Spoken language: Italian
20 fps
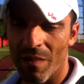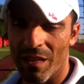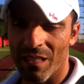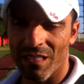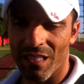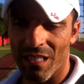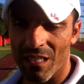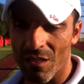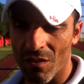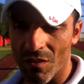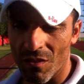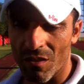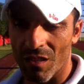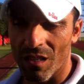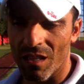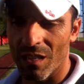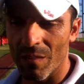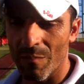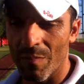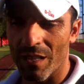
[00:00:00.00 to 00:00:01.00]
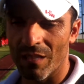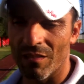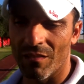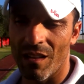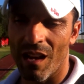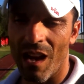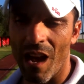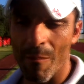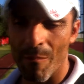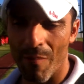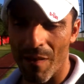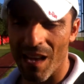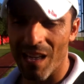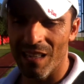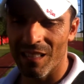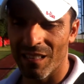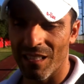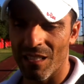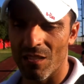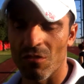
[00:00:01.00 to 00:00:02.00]
prestazione, ripeto da una
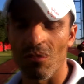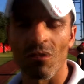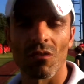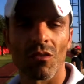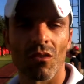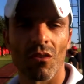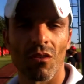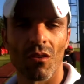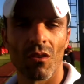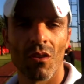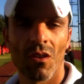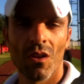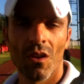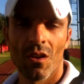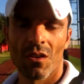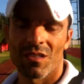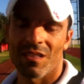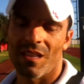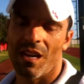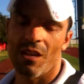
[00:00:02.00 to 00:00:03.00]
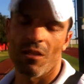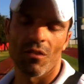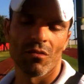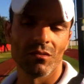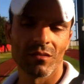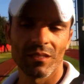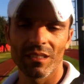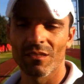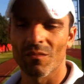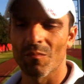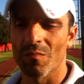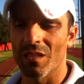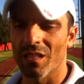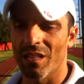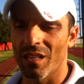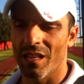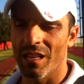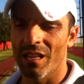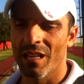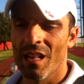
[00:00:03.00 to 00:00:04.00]
parte sono stracontento
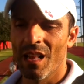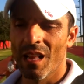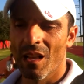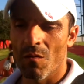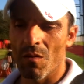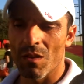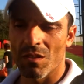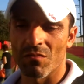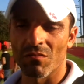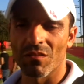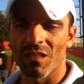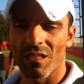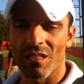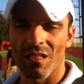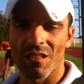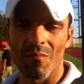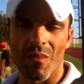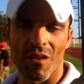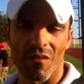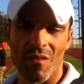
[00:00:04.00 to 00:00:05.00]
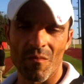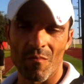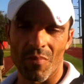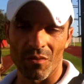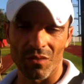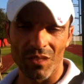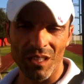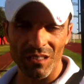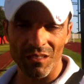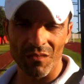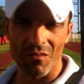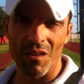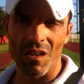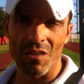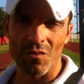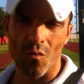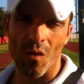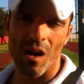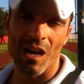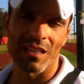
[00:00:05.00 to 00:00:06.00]
perché questo è un test di prova importante con
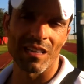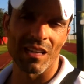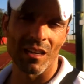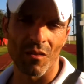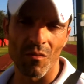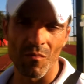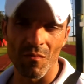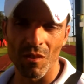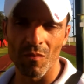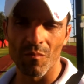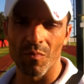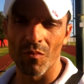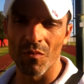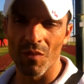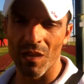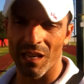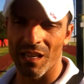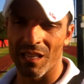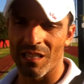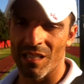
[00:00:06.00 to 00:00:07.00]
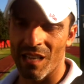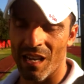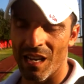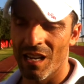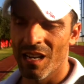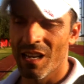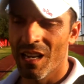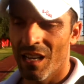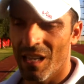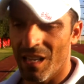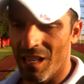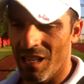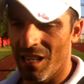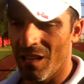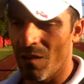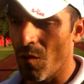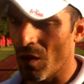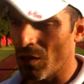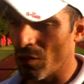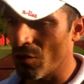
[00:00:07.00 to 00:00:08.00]
una squadra come il Pula che ha
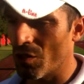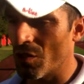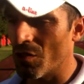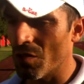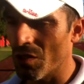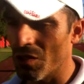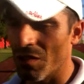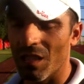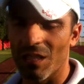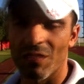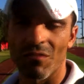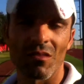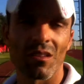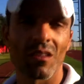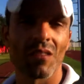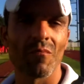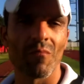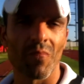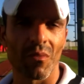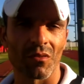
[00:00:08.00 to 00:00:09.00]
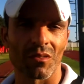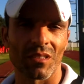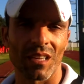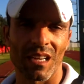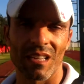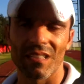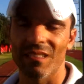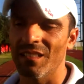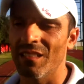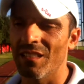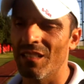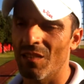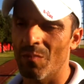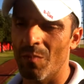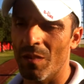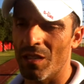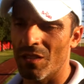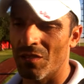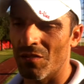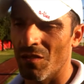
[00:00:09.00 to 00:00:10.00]
eh, 4-5 giocatori importanti di
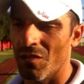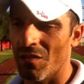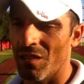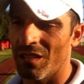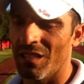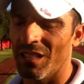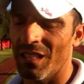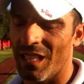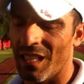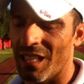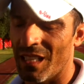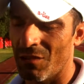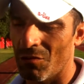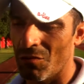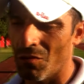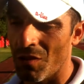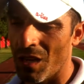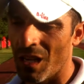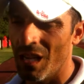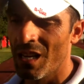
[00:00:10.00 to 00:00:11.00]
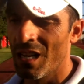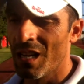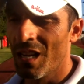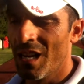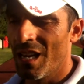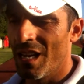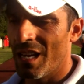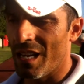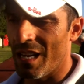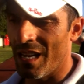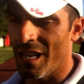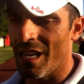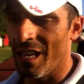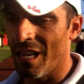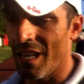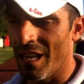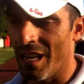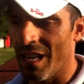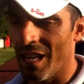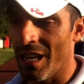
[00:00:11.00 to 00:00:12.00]
spessore, di caratura e,
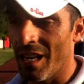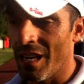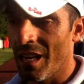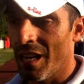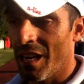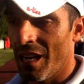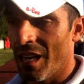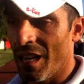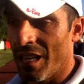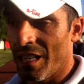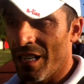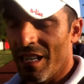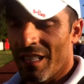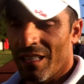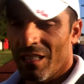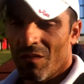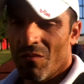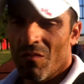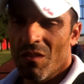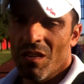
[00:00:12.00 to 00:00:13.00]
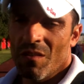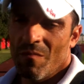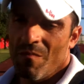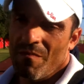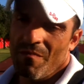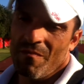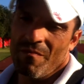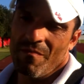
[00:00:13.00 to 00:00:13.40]
eh, e niente, quindi